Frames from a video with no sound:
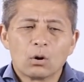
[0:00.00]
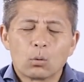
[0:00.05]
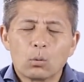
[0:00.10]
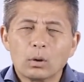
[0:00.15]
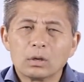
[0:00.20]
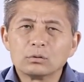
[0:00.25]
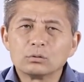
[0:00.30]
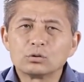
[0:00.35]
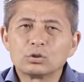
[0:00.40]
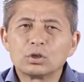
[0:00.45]

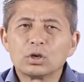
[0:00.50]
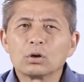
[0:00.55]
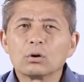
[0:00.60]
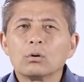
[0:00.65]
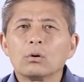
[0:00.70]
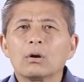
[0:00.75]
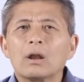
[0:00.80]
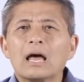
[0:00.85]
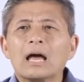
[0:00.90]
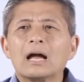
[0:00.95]
Quando
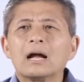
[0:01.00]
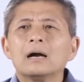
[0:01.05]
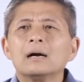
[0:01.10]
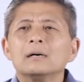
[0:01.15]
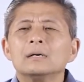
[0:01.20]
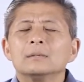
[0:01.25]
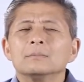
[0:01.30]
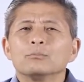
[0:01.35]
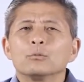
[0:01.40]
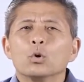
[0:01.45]
chegou lá,
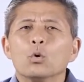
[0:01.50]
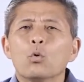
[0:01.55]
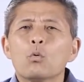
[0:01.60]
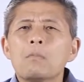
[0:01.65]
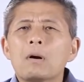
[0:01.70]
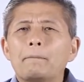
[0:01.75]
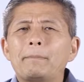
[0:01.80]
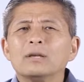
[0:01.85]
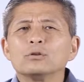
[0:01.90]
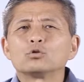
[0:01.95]

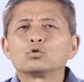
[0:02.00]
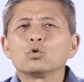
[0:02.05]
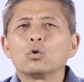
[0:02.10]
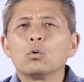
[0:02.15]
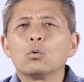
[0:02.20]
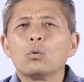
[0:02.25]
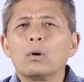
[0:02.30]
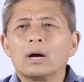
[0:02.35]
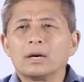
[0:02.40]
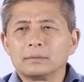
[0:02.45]
uma
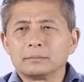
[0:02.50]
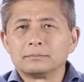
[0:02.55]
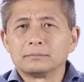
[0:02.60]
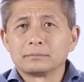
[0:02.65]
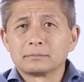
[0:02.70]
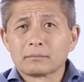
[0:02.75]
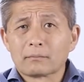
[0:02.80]
pessoa,